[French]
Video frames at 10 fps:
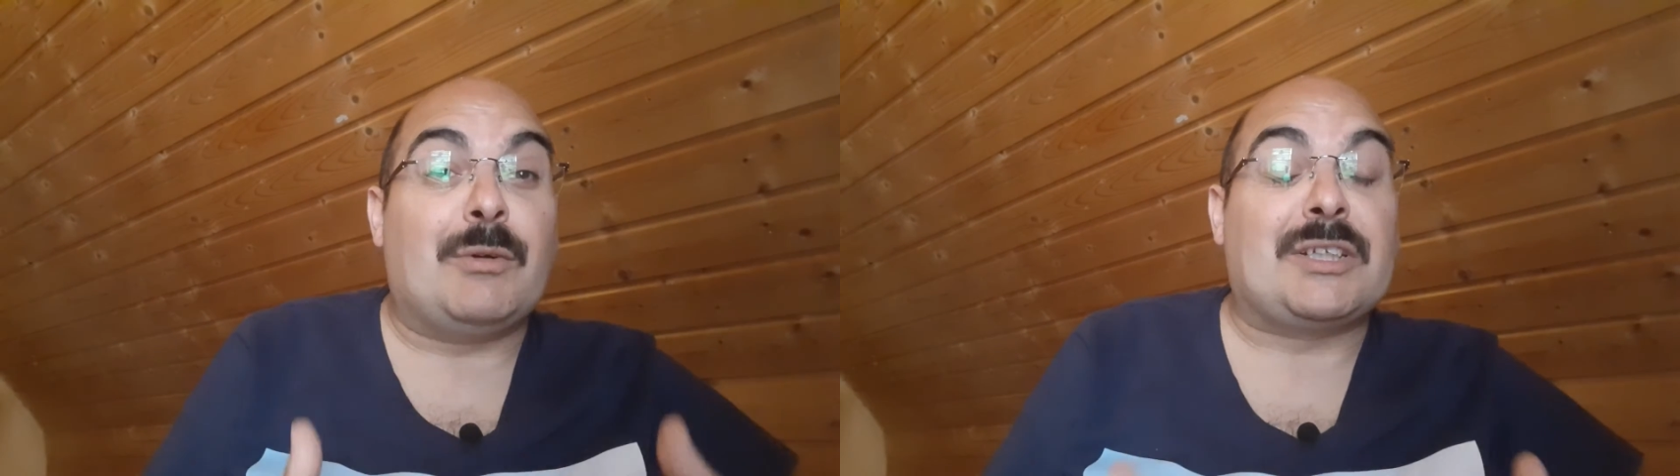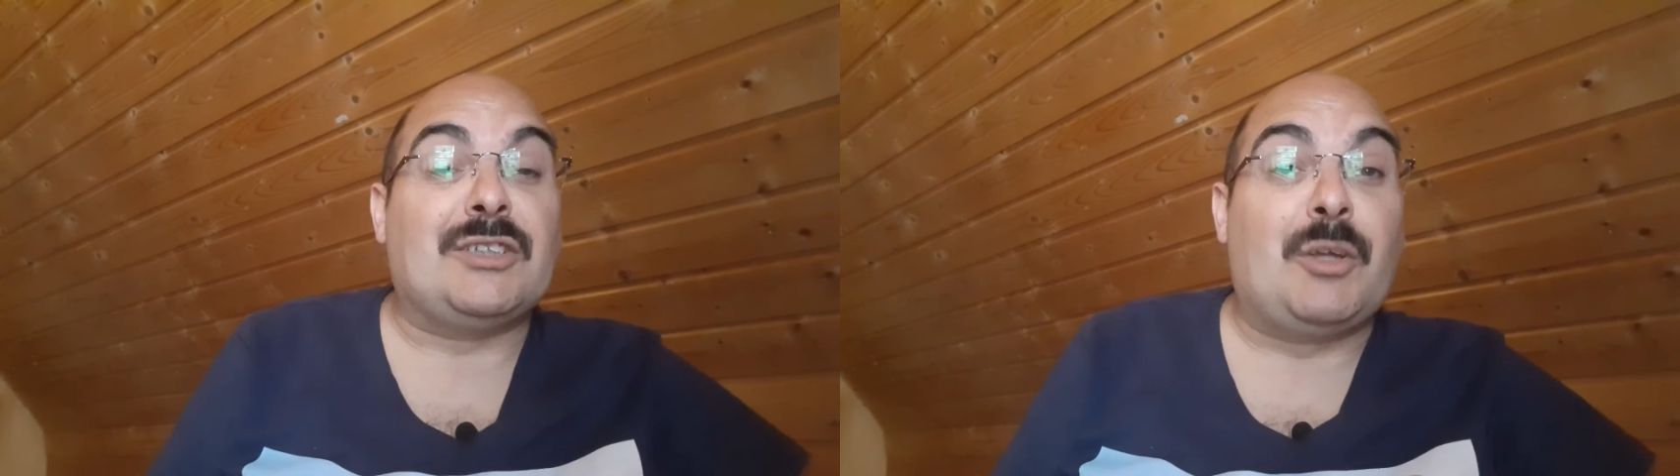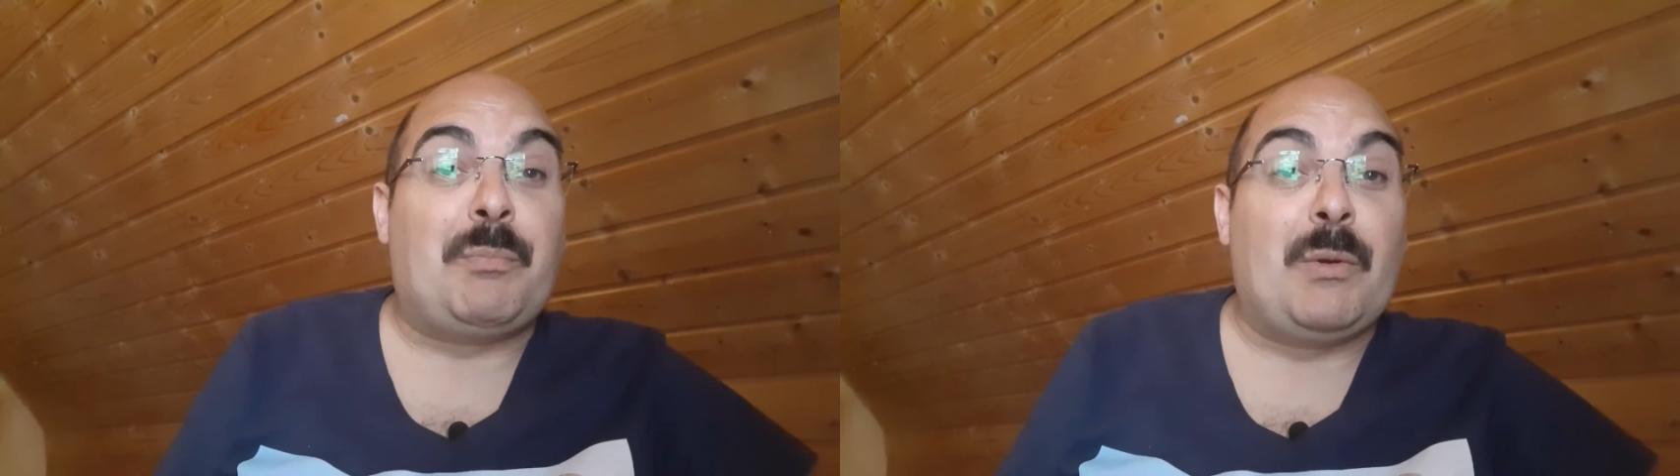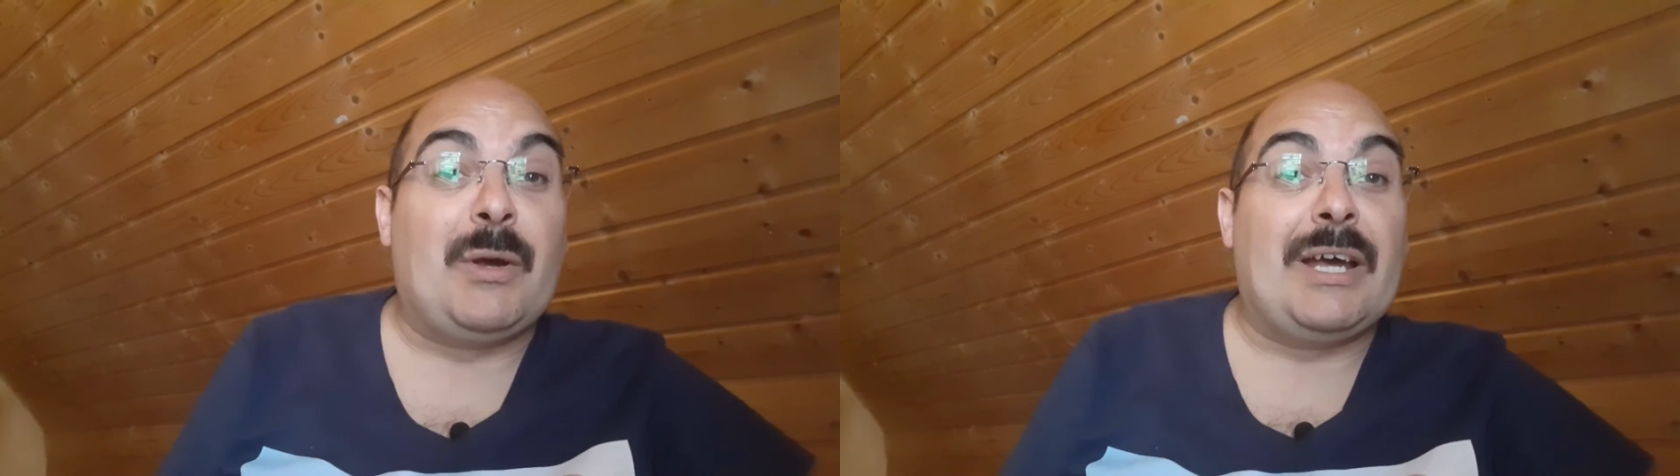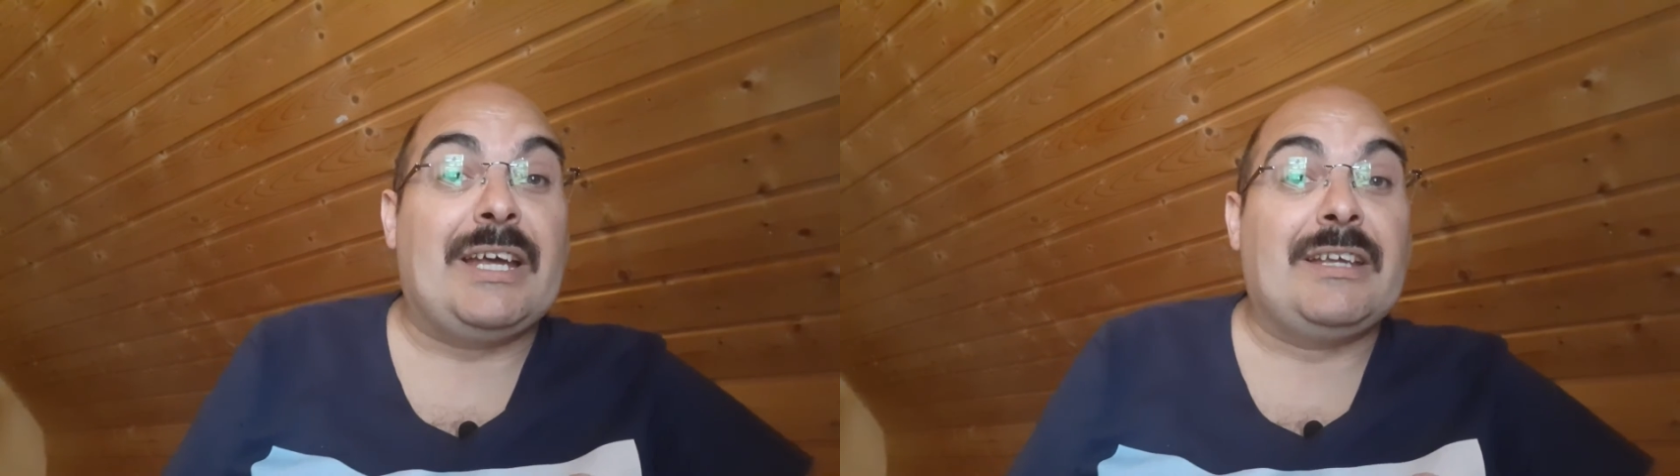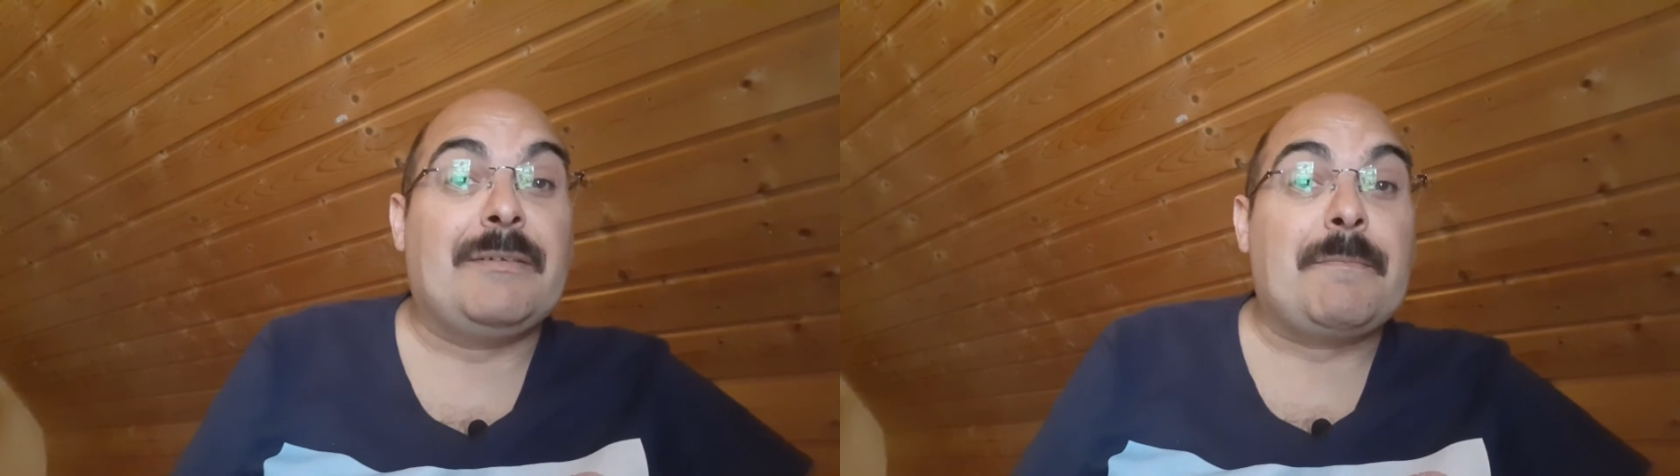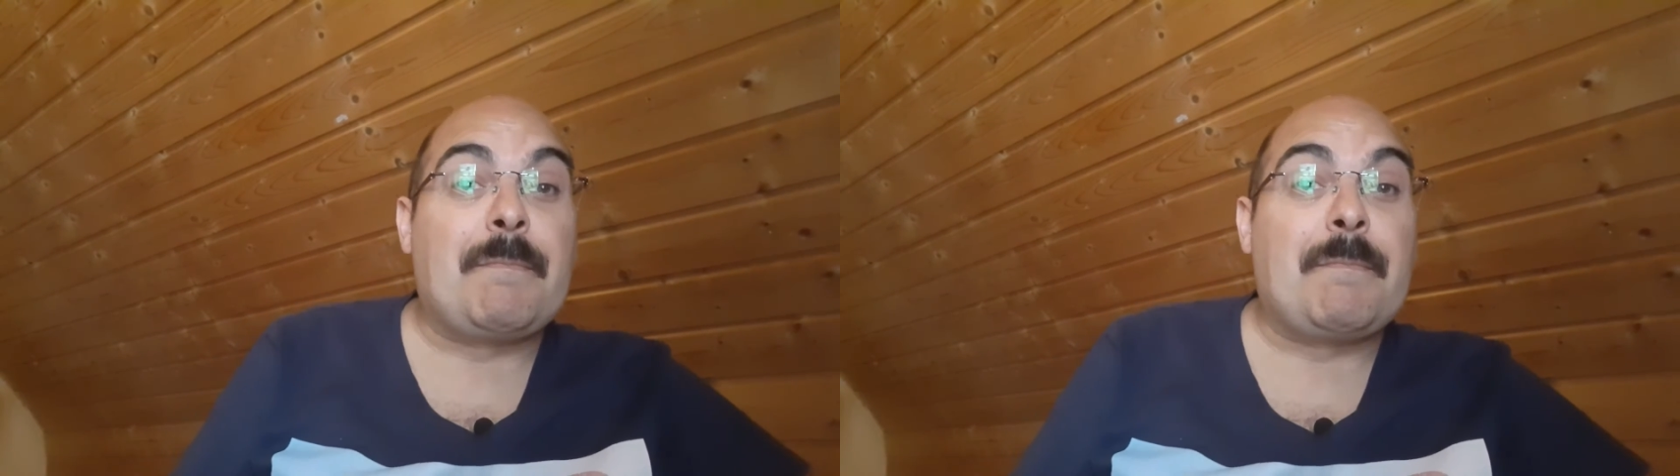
en train de pleurer.